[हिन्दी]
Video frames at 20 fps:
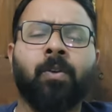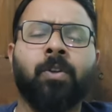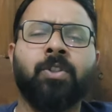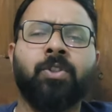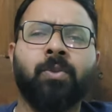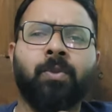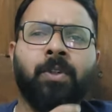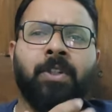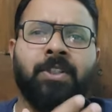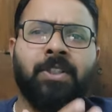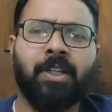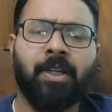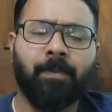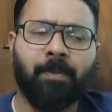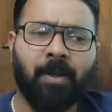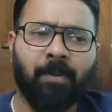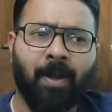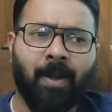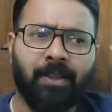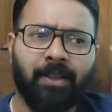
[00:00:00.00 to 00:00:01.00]
क्योंकि जुडिशरी
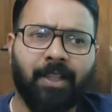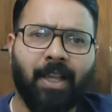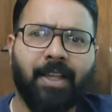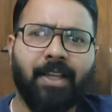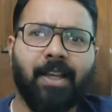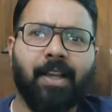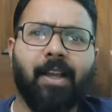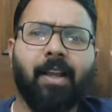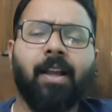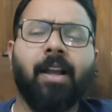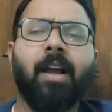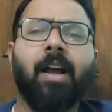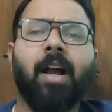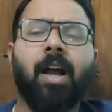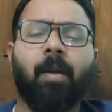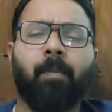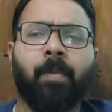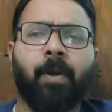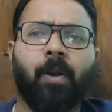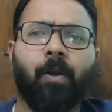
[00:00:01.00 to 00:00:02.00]
पे बात आई है
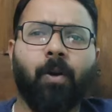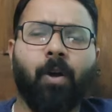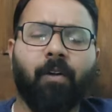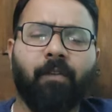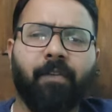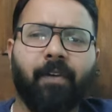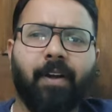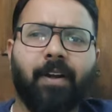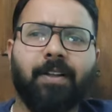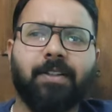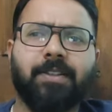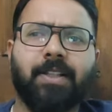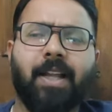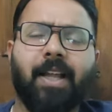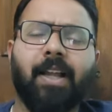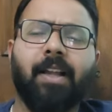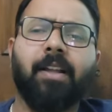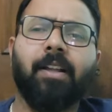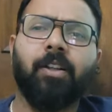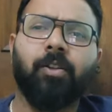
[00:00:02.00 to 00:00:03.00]
अपन लॉ फील्ड से
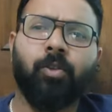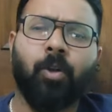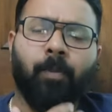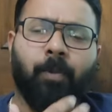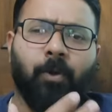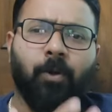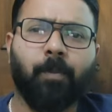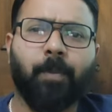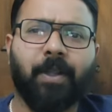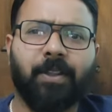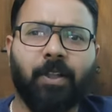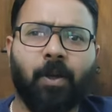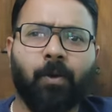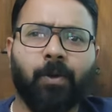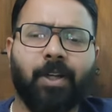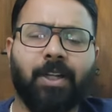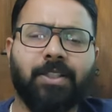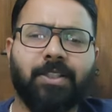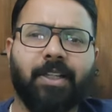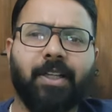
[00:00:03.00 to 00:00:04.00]
है तो अपन को पता
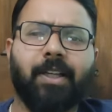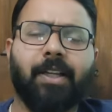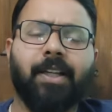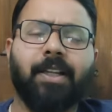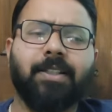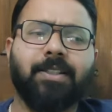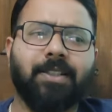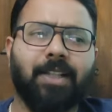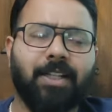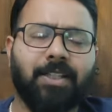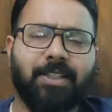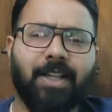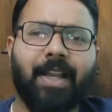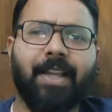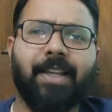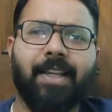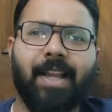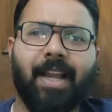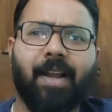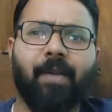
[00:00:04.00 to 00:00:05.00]
होना चाहिए कि
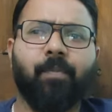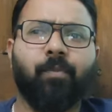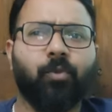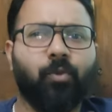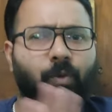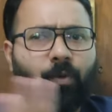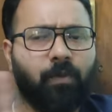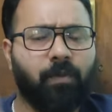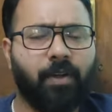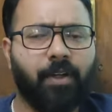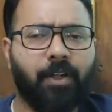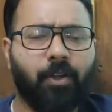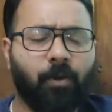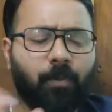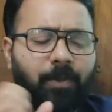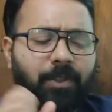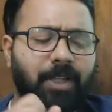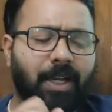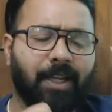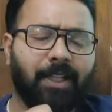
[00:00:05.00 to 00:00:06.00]
सच्चाई क्या है तो वीडियो
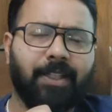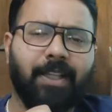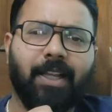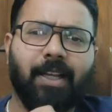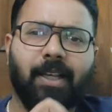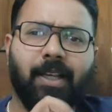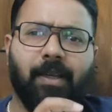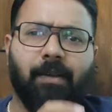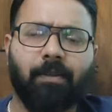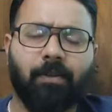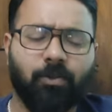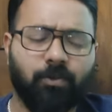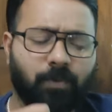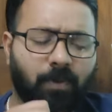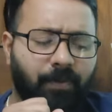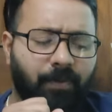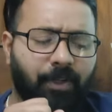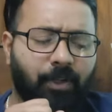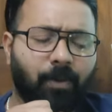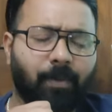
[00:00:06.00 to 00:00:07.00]
भी जाके देख लेना
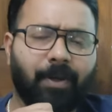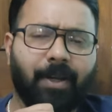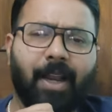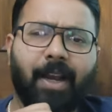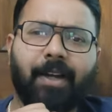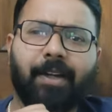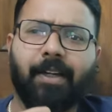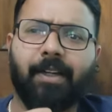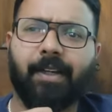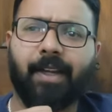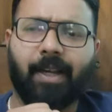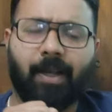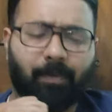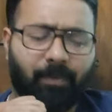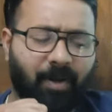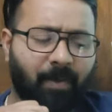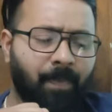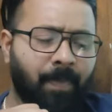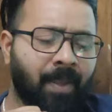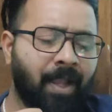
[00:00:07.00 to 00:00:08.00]
उसमें वीडियो बनाया डिटेल
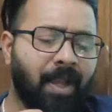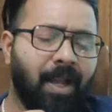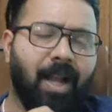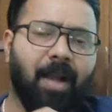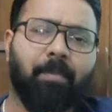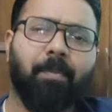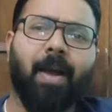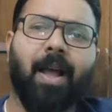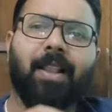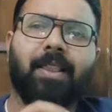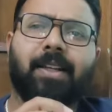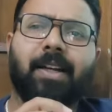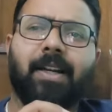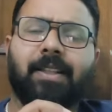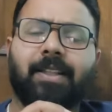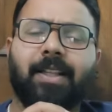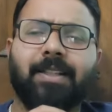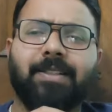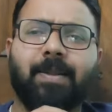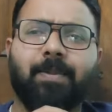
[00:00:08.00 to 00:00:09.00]
में अब बात
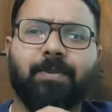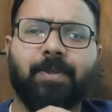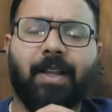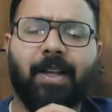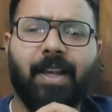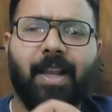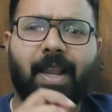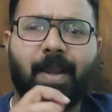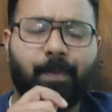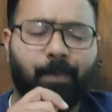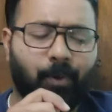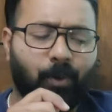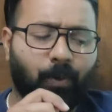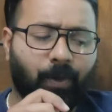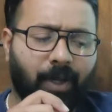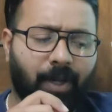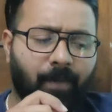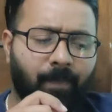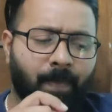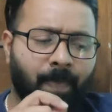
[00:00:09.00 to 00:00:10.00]
करते हैं सबसे पहले एपीओ
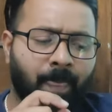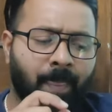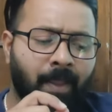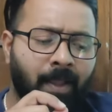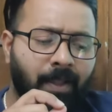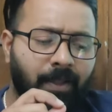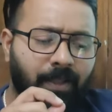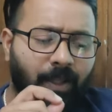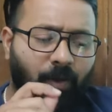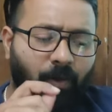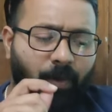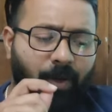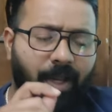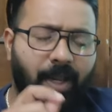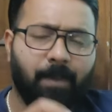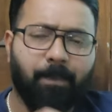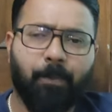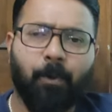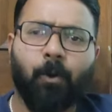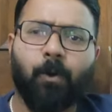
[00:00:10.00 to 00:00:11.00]
की देखो
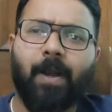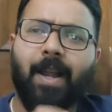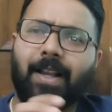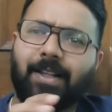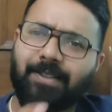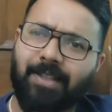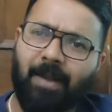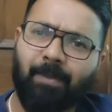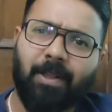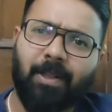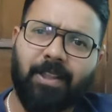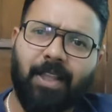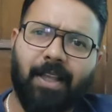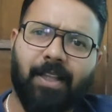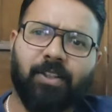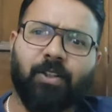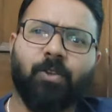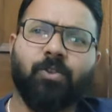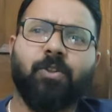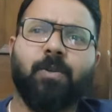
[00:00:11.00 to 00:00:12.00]
एपीओ का एग्जाम बता
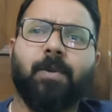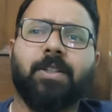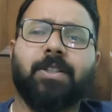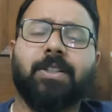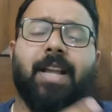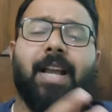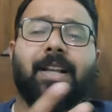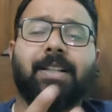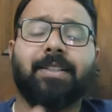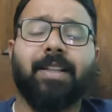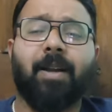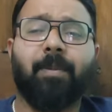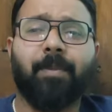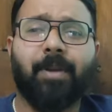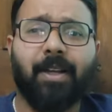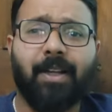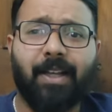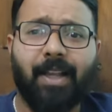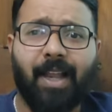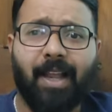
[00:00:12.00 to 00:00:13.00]
देता हूँ जो बच्चे एग्जाम
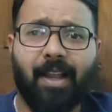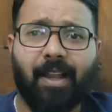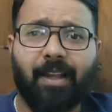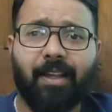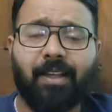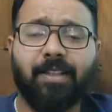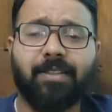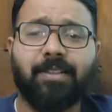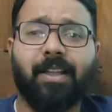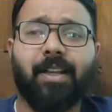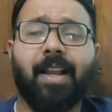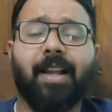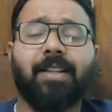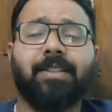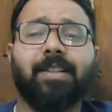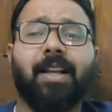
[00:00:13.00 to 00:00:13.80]
के लिए आए हैं कि सर